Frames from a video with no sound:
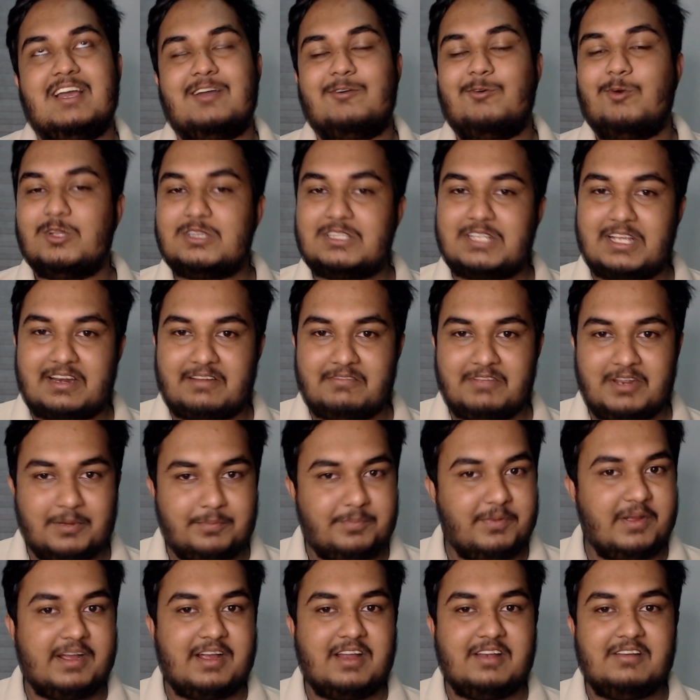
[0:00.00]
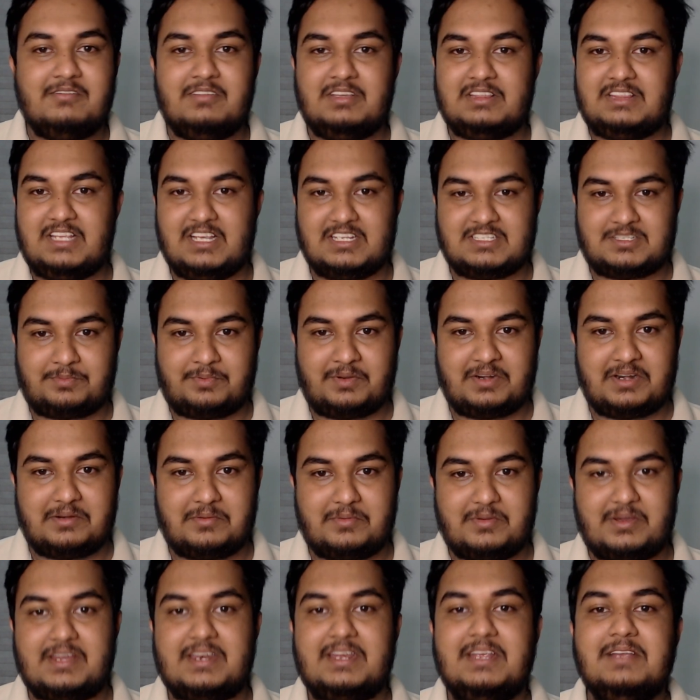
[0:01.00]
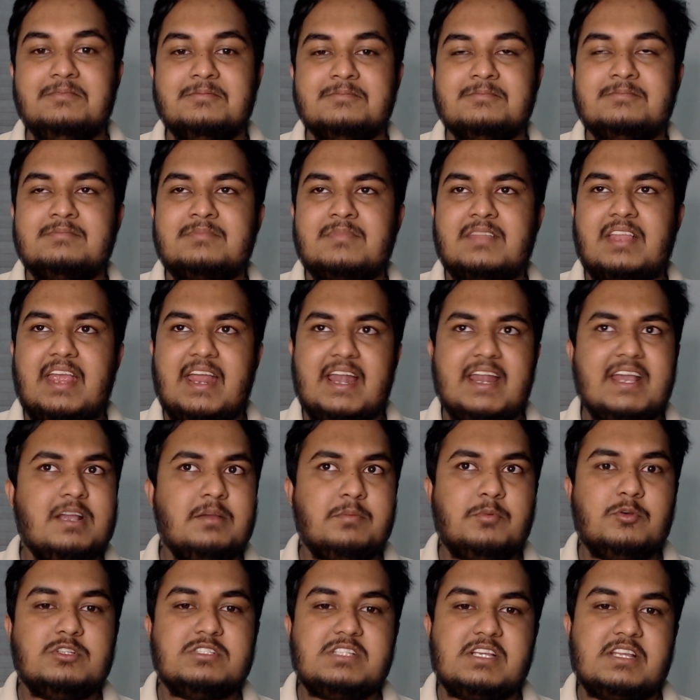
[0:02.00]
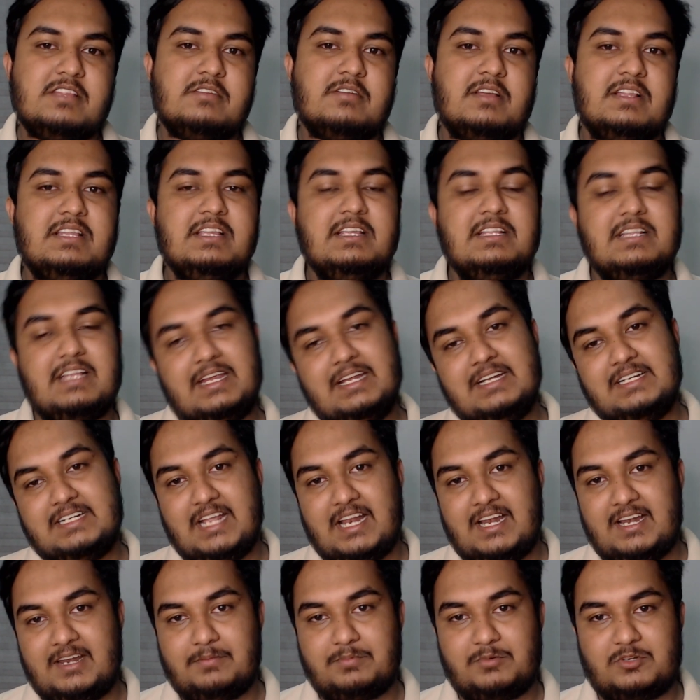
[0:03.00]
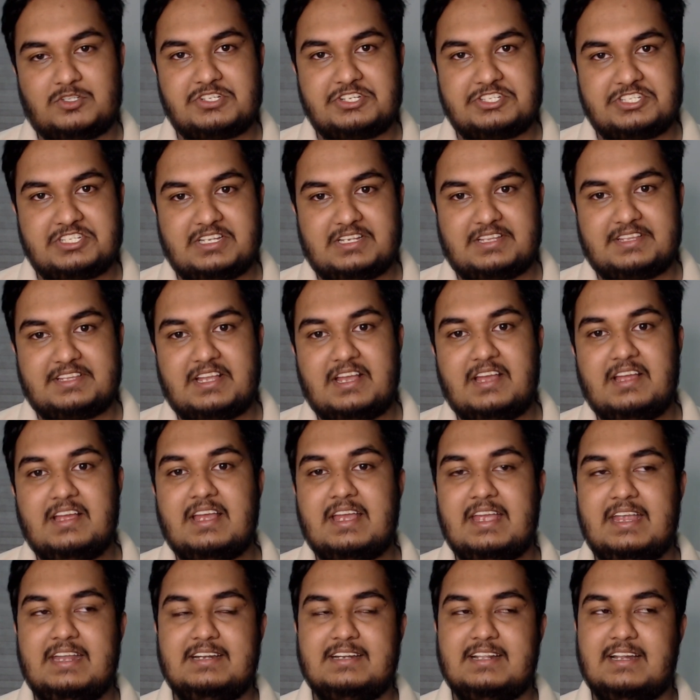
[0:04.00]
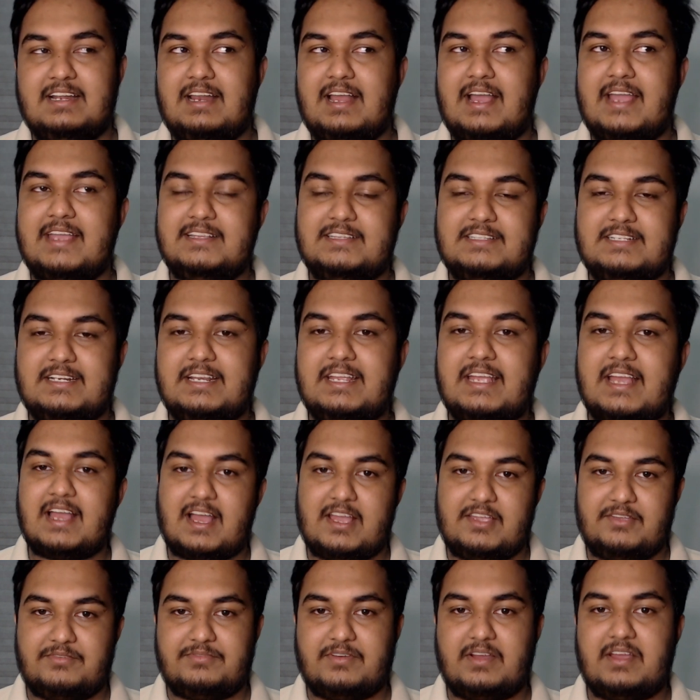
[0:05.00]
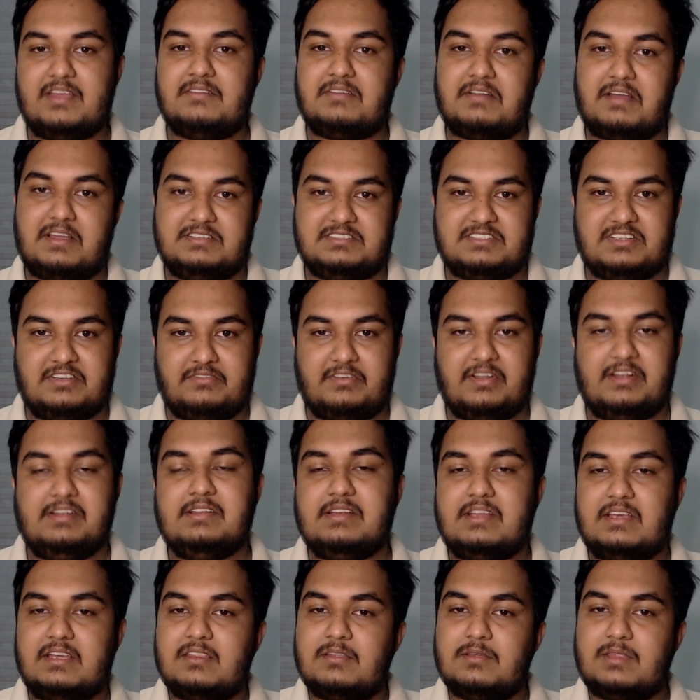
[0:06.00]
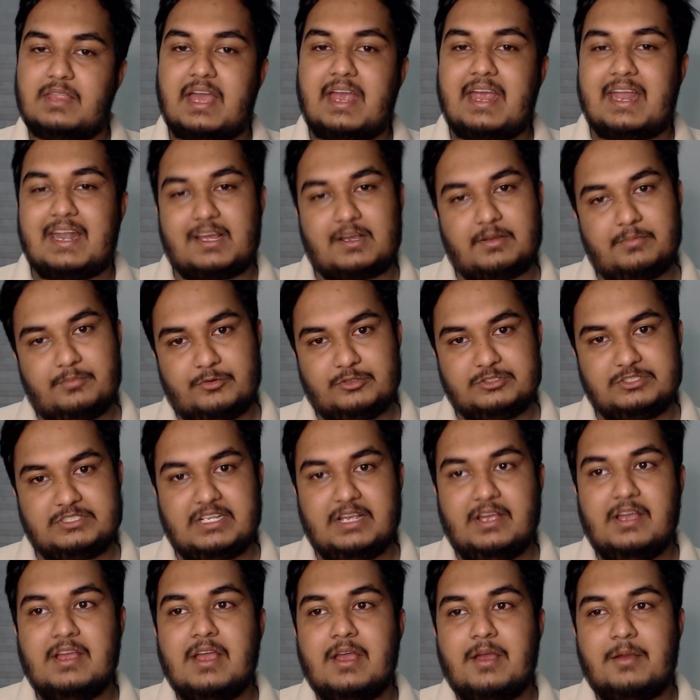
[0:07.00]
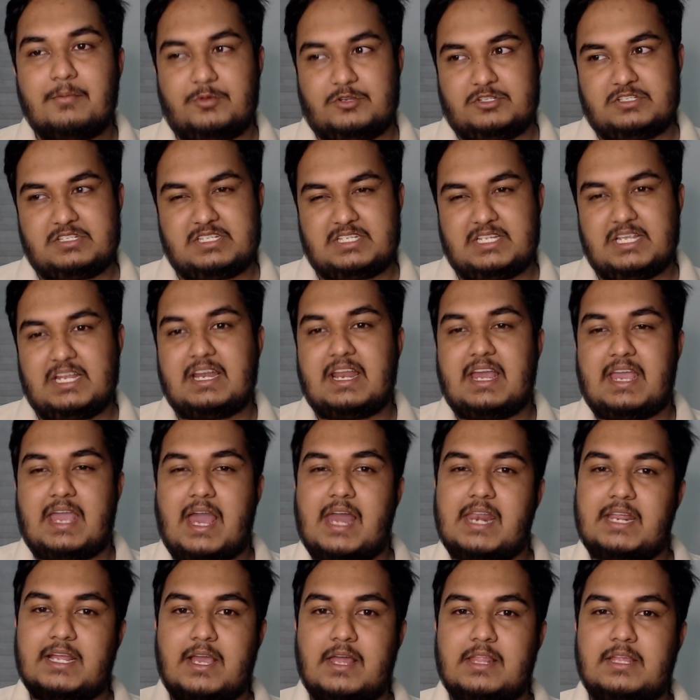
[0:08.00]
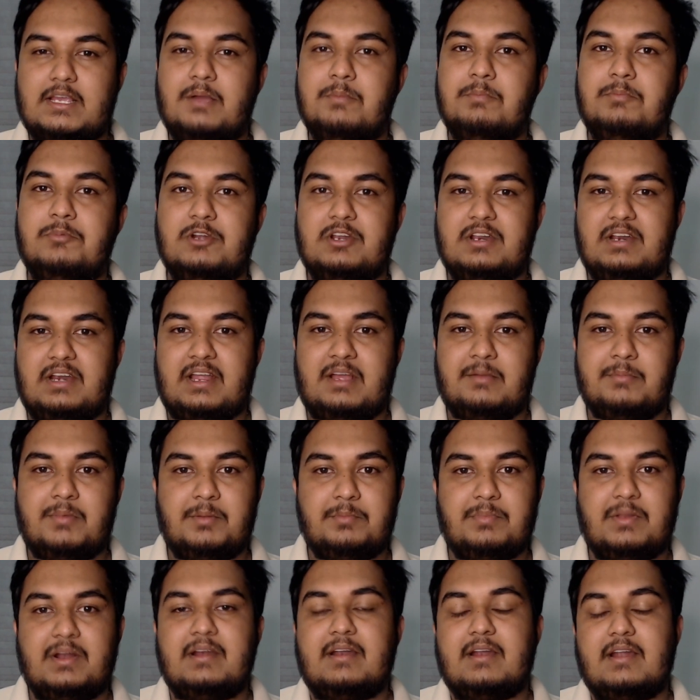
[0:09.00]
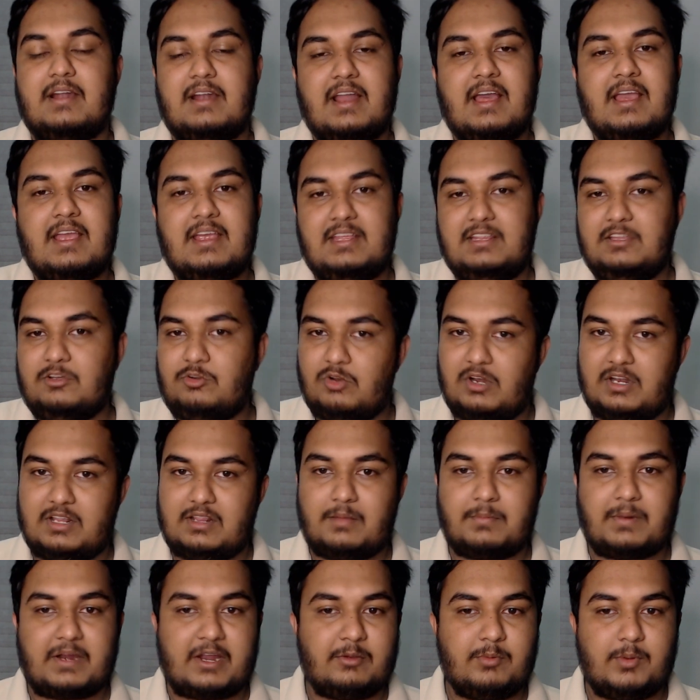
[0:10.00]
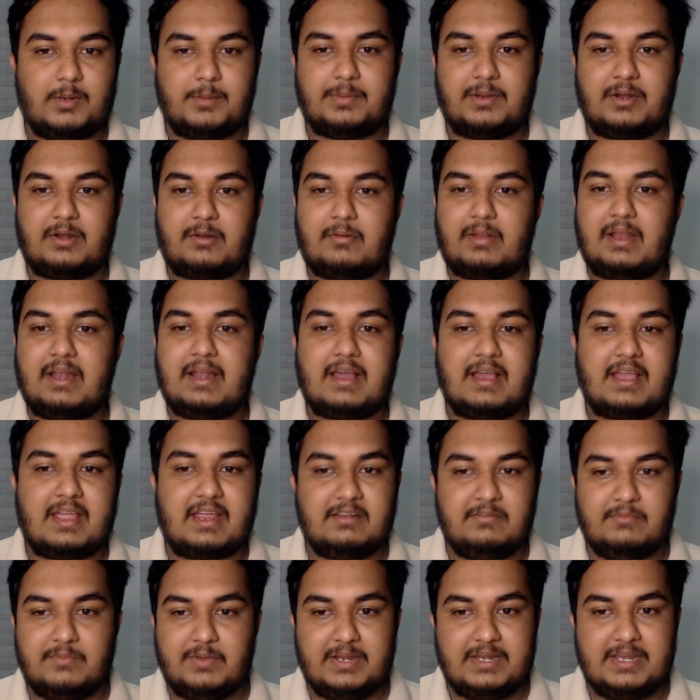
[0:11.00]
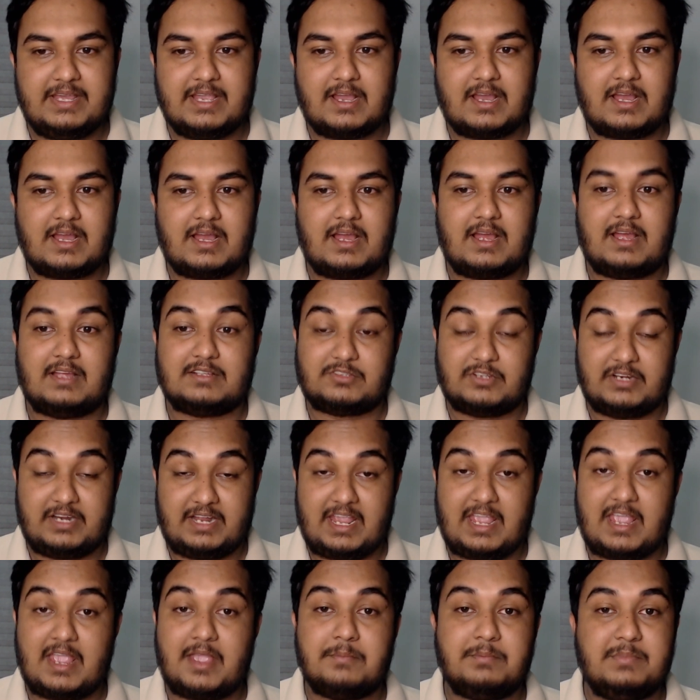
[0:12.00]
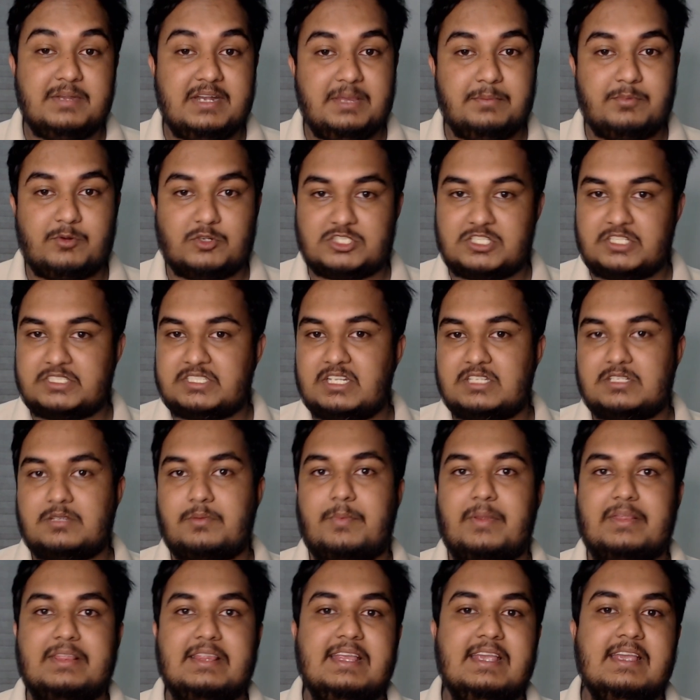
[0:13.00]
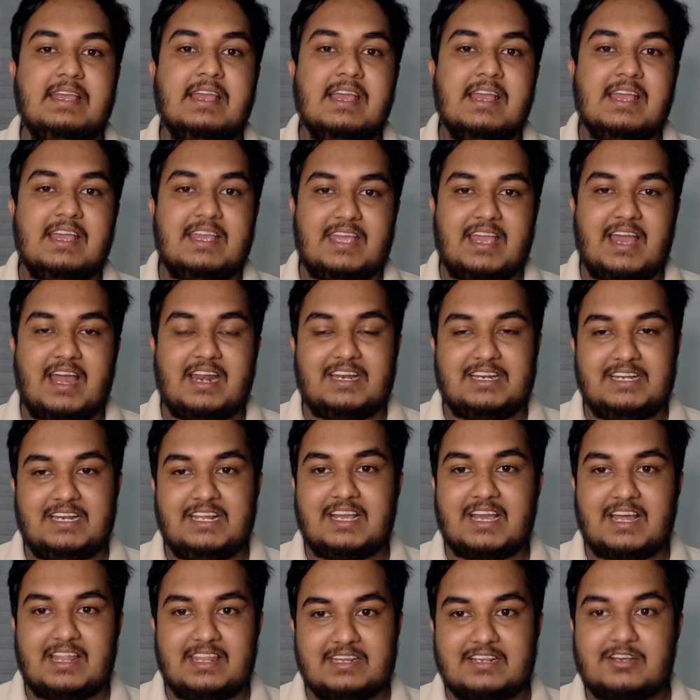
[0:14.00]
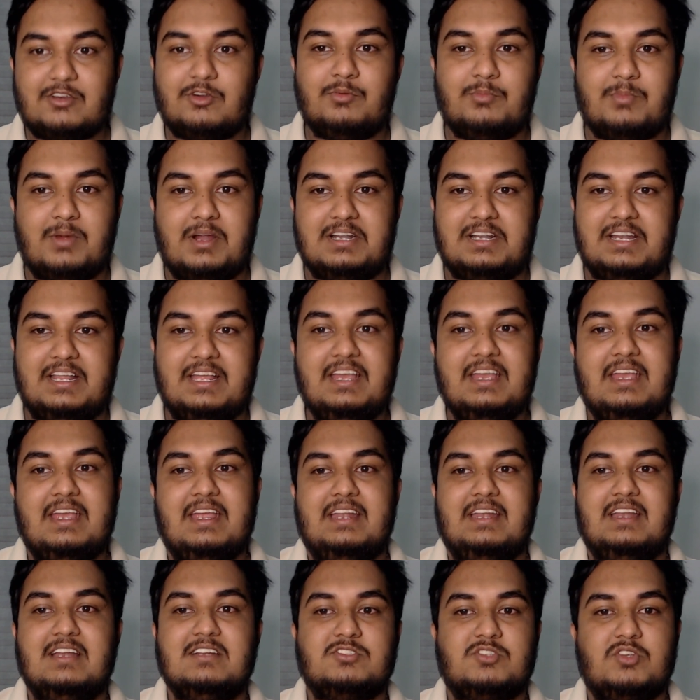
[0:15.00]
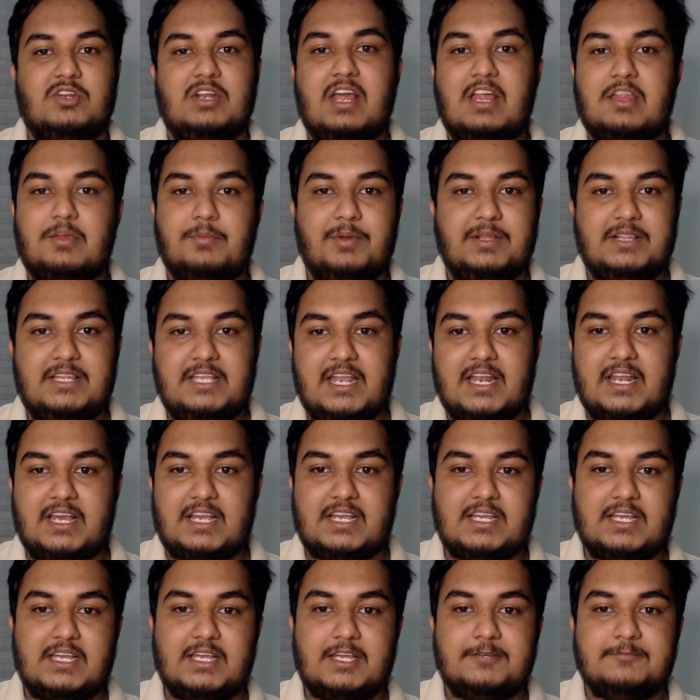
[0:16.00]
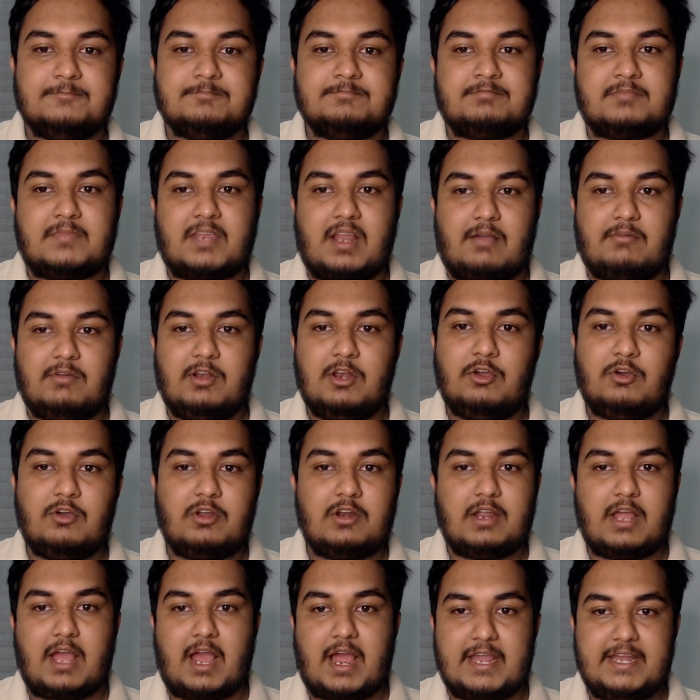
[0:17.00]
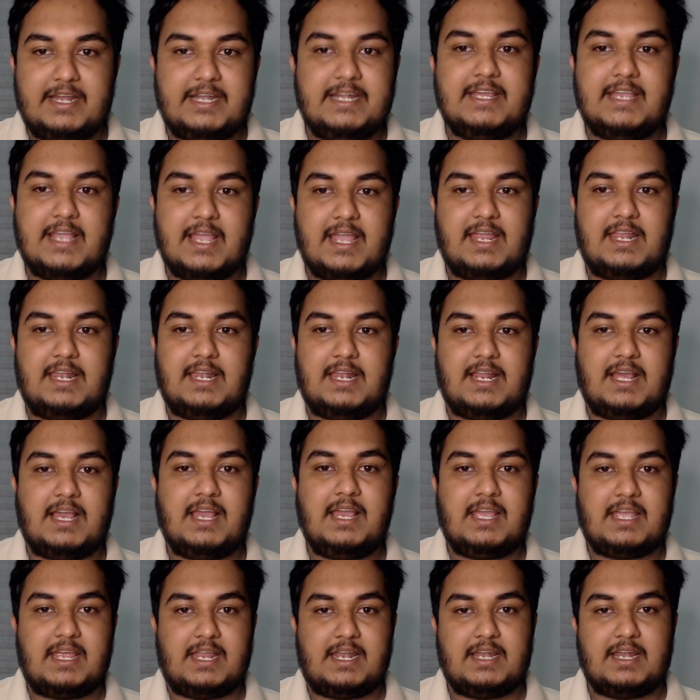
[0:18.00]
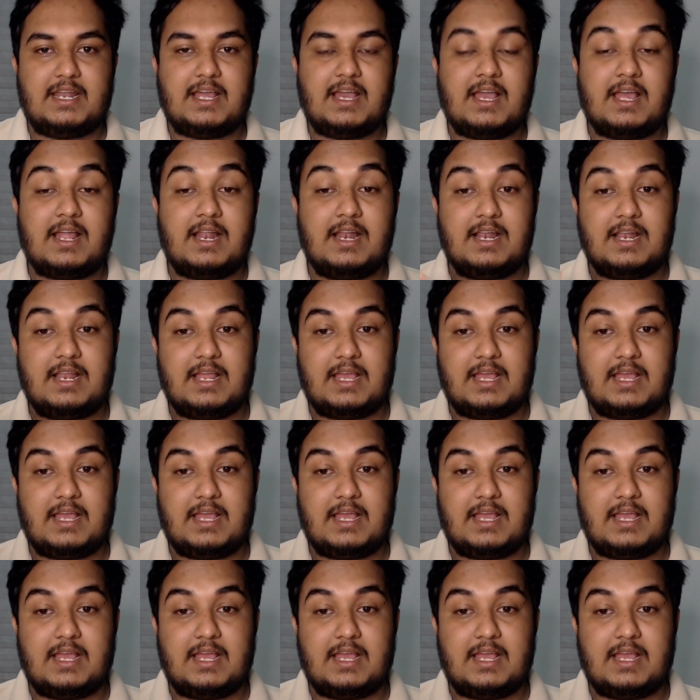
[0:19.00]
ஒருத்தர விருப்பங்களும் வித்தியாசப்படுற மாதிரி எனக்கு பிடிச்சது வந்து இந்த இன்டெல்னு ப்ரொசஸர் தான் இன்டெல் ஐ த்ரீ ஐ ஃபைவ் ஐ செவன் இதுதான் எனக்கு பிடிச்ச ப்ரொசஸர் நான் யாருக்கு அது கம்ப்யூட்டர் ரெக்கமெண்ட் பண்ணுறேன்டா இதுக்குள்ளே தான் ரெக்கமெண்ட் பண்ணுவேன் நான் என்விடியா சாரி ஏஎம்டி ப்ரொசஸர்ஸை பற்றி யாருக்கிட்டையும் கதைக்கவும் மாட்டேன் என்னென்னு சொன்னால் அதை பற்றி எனக்கு அவ்வளோ ஒரு ஐடியா இல்லை என்றால்